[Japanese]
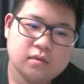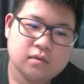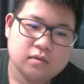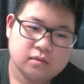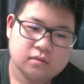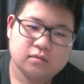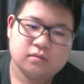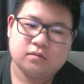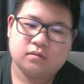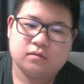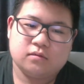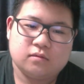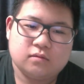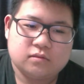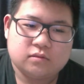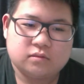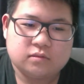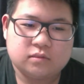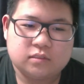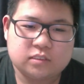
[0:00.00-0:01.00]
うん。
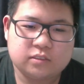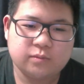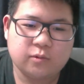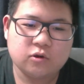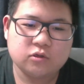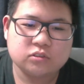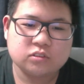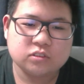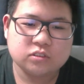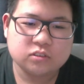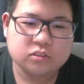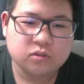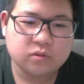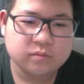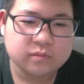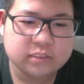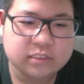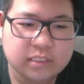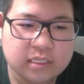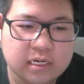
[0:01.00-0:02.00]
で、誹謗中傷
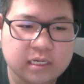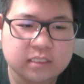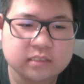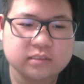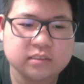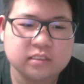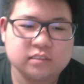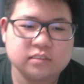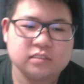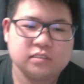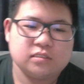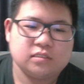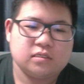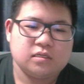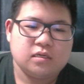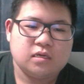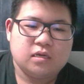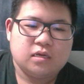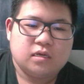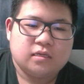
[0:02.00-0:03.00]
もしてなかったし、
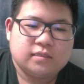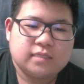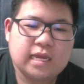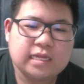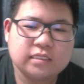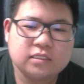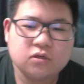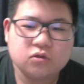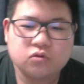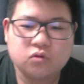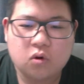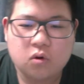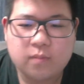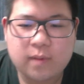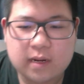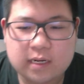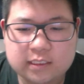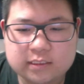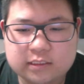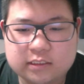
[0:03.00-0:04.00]
何をどう
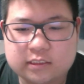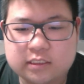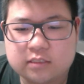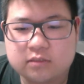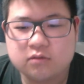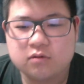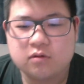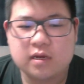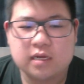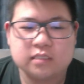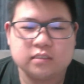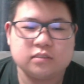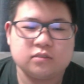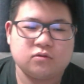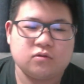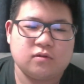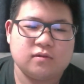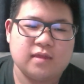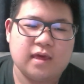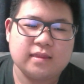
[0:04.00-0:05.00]
馬鹿にしてるのかってい
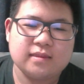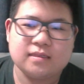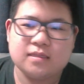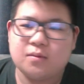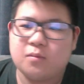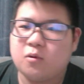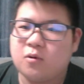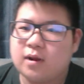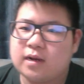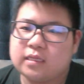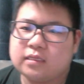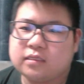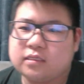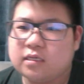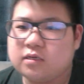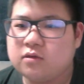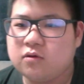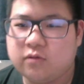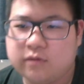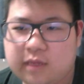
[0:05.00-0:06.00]
うと、何でも笑っ
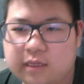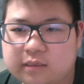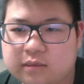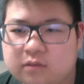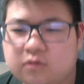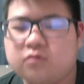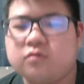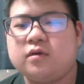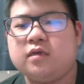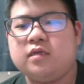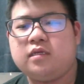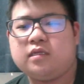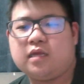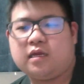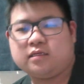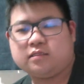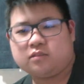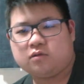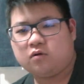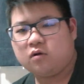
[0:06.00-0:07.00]
てるよなってことが言いた
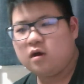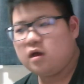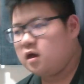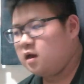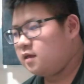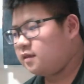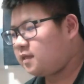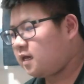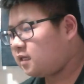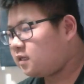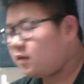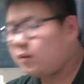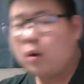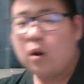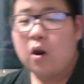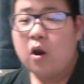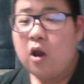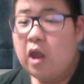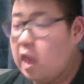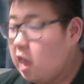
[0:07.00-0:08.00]
いんですよ。何で
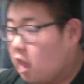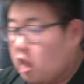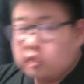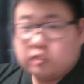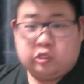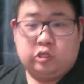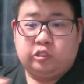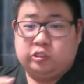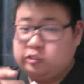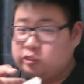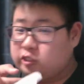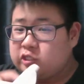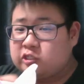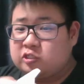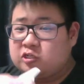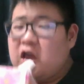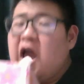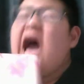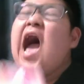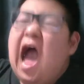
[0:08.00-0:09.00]
も、
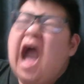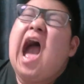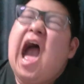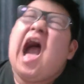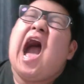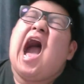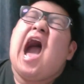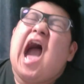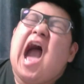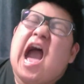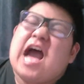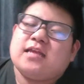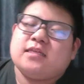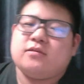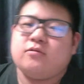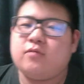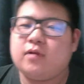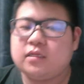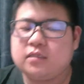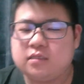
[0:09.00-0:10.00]
ティッシュティッシュはははっ
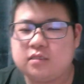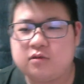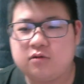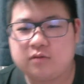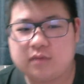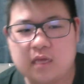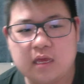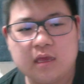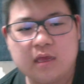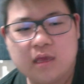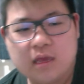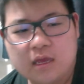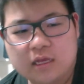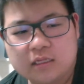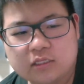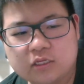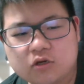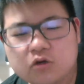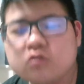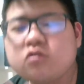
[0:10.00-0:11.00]
て笑ってるよな。っ
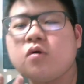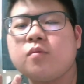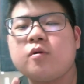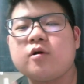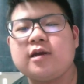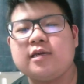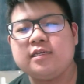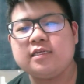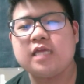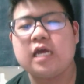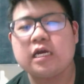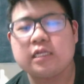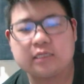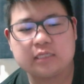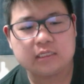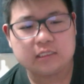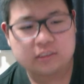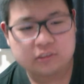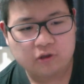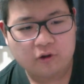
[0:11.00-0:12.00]
ていうことを僕は言いたかっ
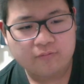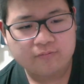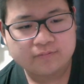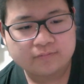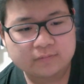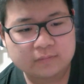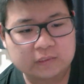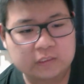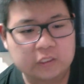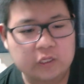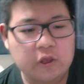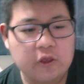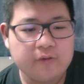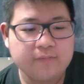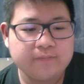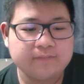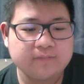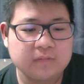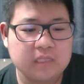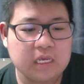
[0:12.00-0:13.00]
たんですよ。
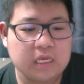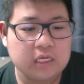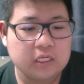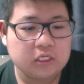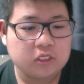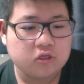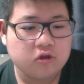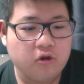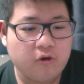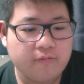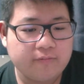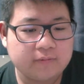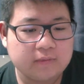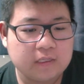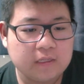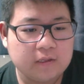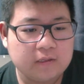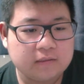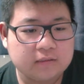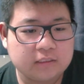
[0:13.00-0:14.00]
ね。
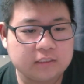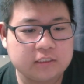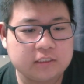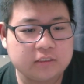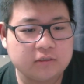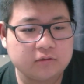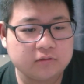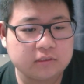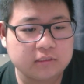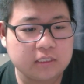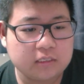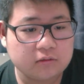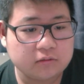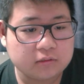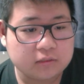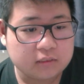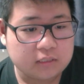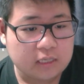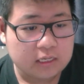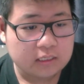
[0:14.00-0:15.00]
で気をつけろっ
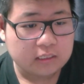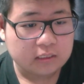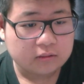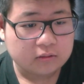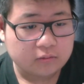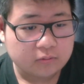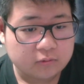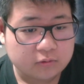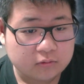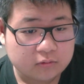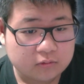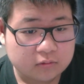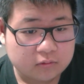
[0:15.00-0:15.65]
てなんやねんって思うの。